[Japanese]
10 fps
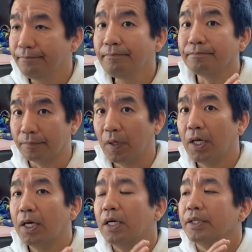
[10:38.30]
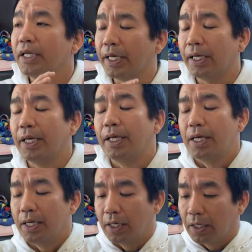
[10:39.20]
うん、で
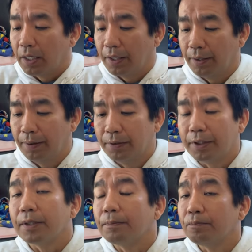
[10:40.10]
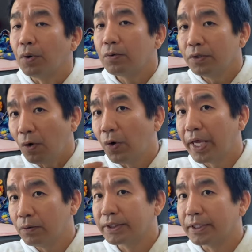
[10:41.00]
僕の保
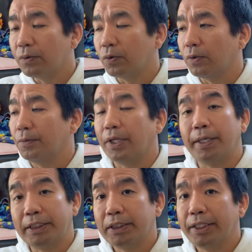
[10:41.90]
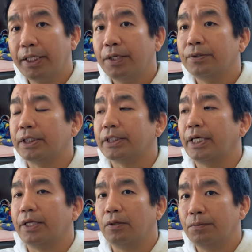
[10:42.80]
険を使うことも全然できるんですけ
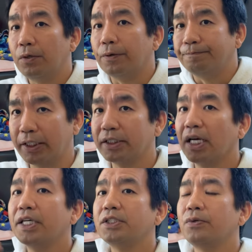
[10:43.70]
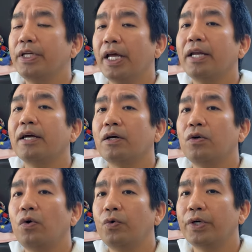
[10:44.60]
れどもで最初に連絡
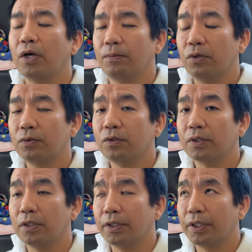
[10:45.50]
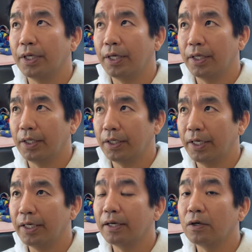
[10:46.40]
を僕の、えー、
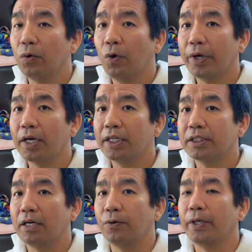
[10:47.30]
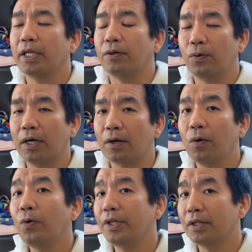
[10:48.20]
連絡を保険会社から受けたのは
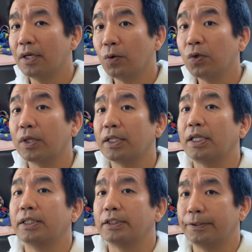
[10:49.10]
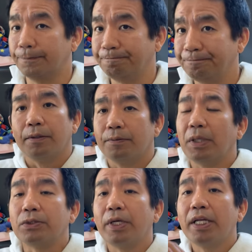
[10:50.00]
こういったことだったんですよ。ま
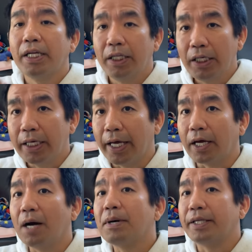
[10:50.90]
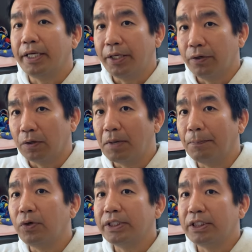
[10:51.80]
あ、それなりに、えー、カバーできると、まあ、
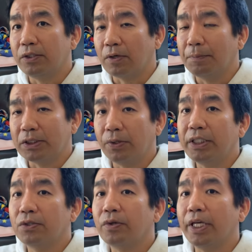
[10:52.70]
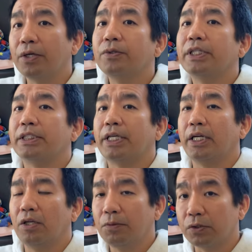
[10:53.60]
ポリシーとか、まあ、それに沿っていくんですけれ
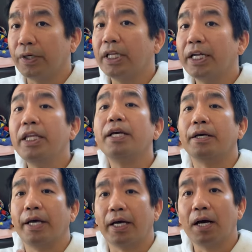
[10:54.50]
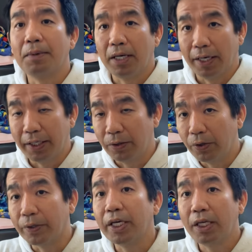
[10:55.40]
どもそれなりに、えー、カバーいろい
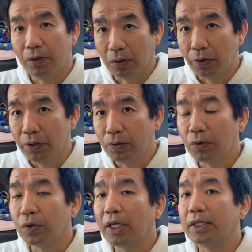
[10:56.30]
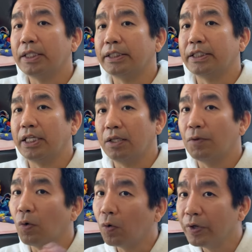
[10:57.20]
ろできるということだったんですけれども
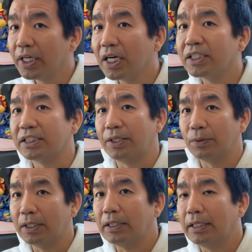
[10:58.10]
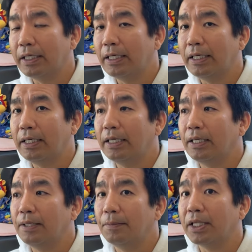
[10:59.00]
ここに関しては、
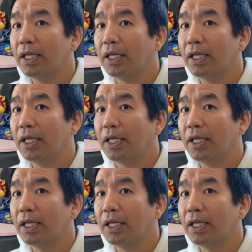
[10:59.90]
えーまあ、テ